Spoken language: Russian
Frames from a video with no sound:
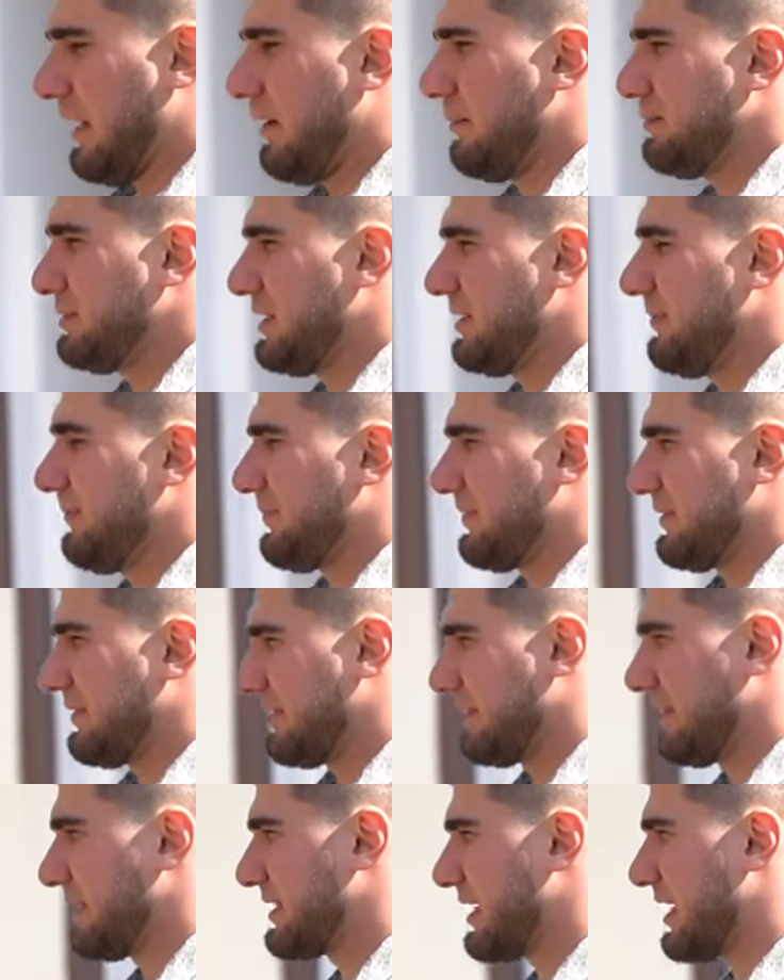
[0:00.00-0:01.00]
а вообще
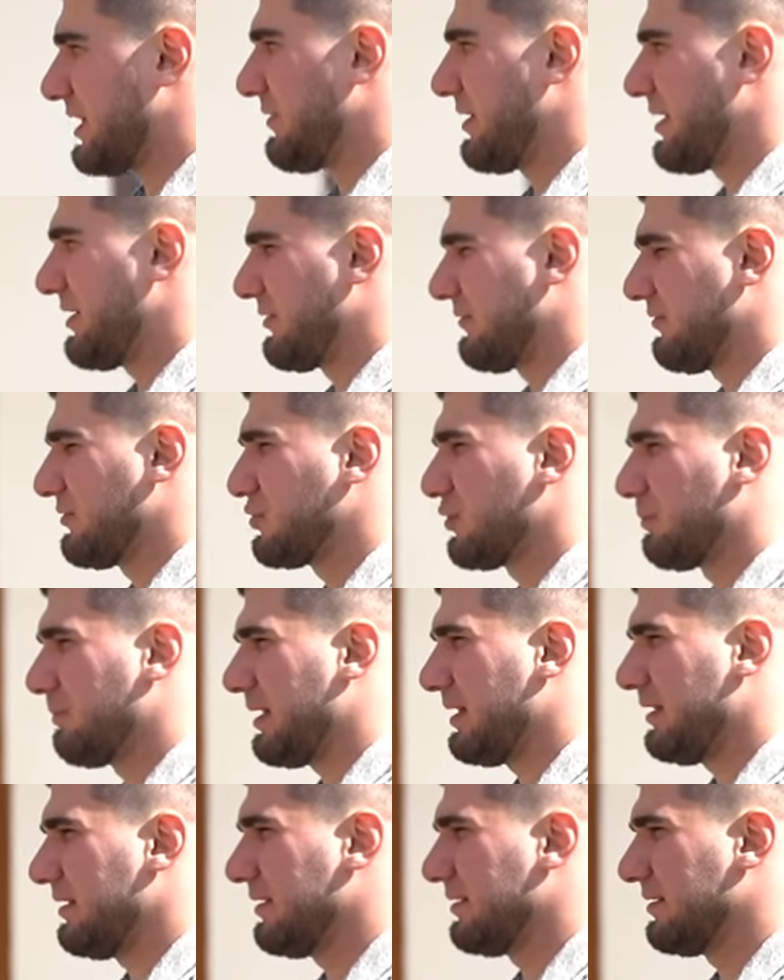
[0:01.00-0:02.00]
на соревнованиях
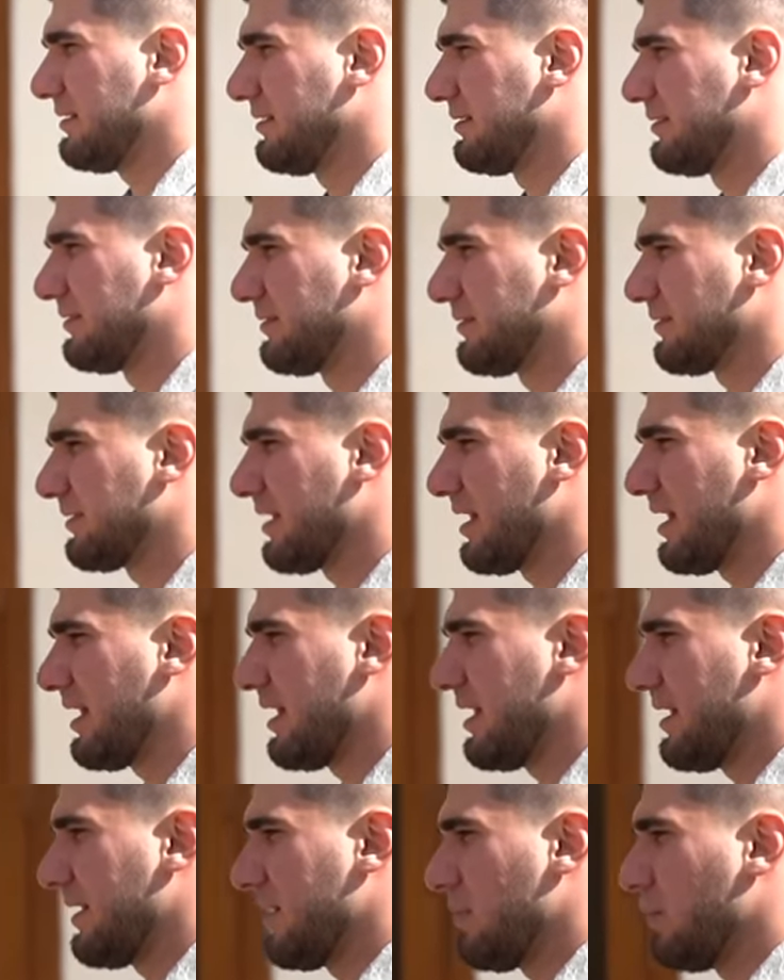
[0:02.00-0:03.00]
выступал? Да, два
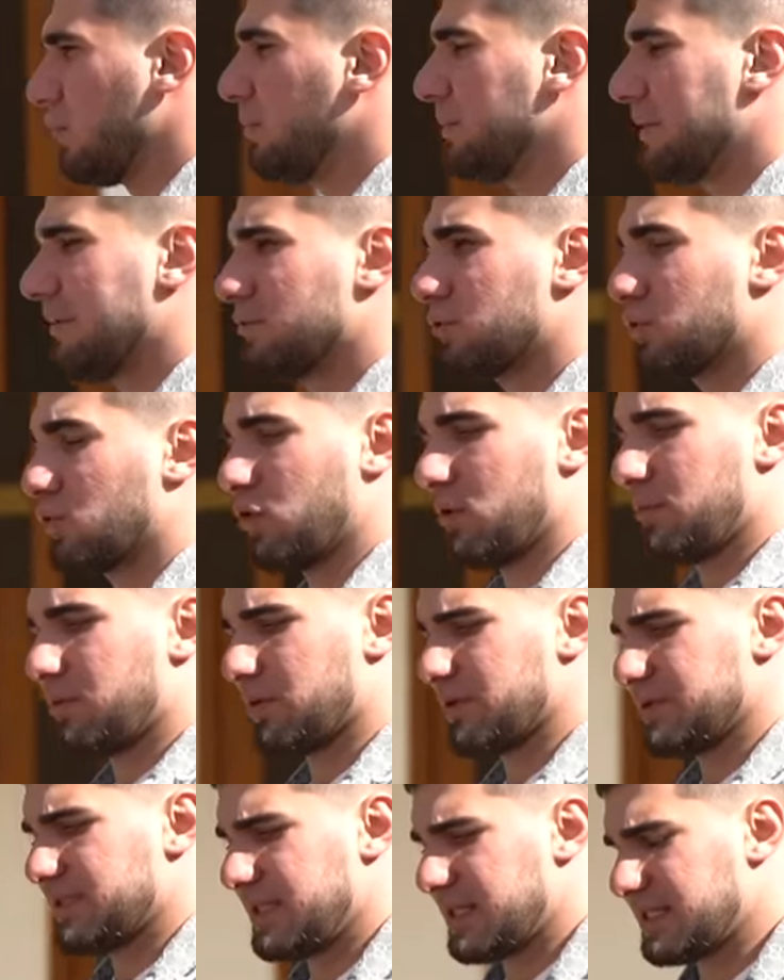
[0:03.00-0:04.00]
раза. У меня вот такой
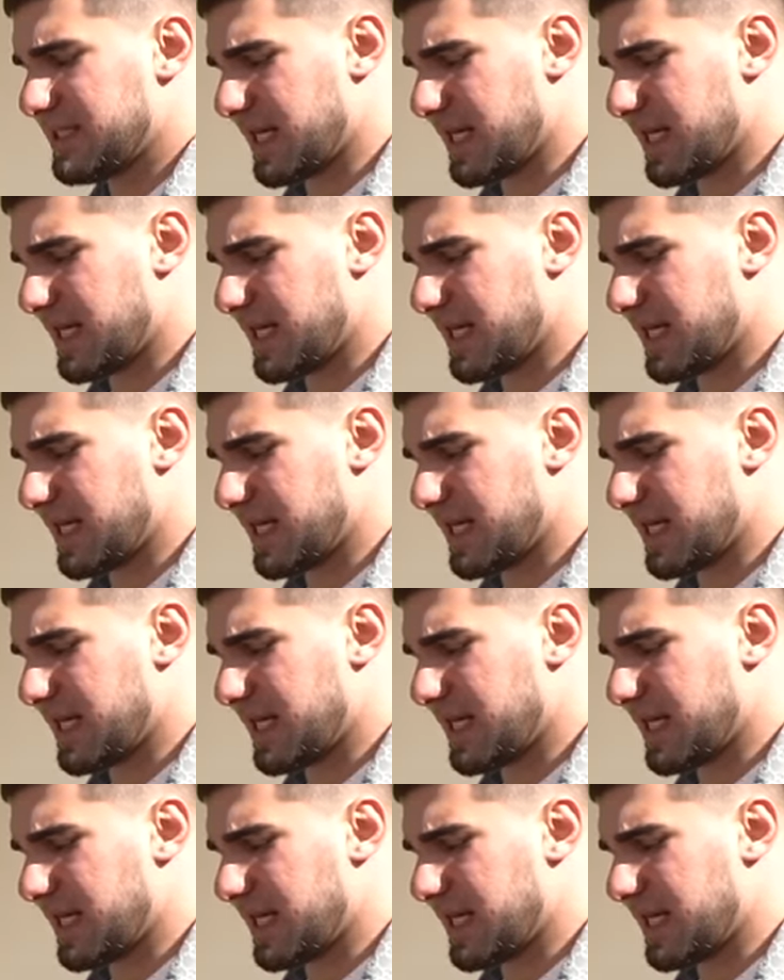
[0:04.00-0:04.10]
вопрос. Ты на,